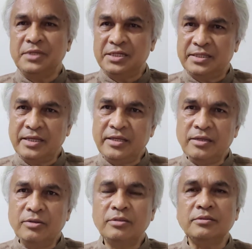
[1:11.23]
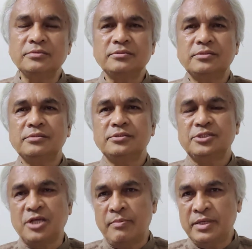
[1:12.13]
মিশতে গিয়ে হোক
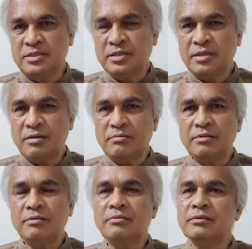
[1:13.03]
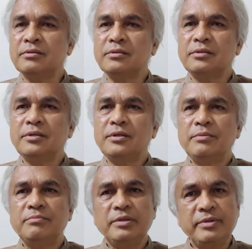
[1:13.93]
সামাজিক কারণে হোক
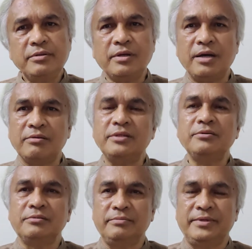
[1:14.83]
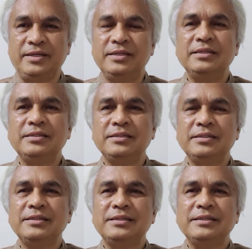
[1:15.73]
বিভিন্ন কারণেই হতে পারে
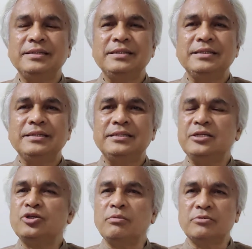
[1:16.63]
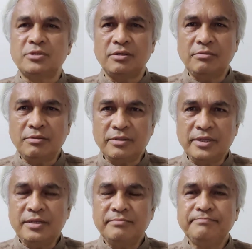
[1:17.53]
সেই সমস্যাগুলো
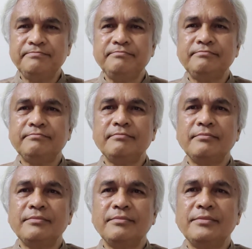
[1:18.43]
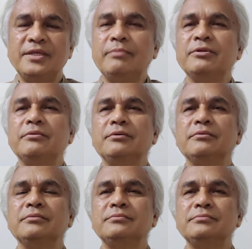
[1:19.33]
কি যেমন
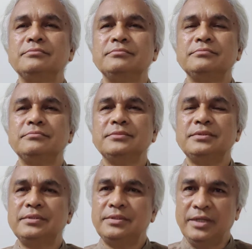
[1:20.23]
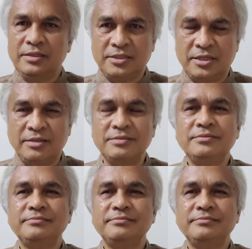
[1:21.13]
ধরুন টেনশন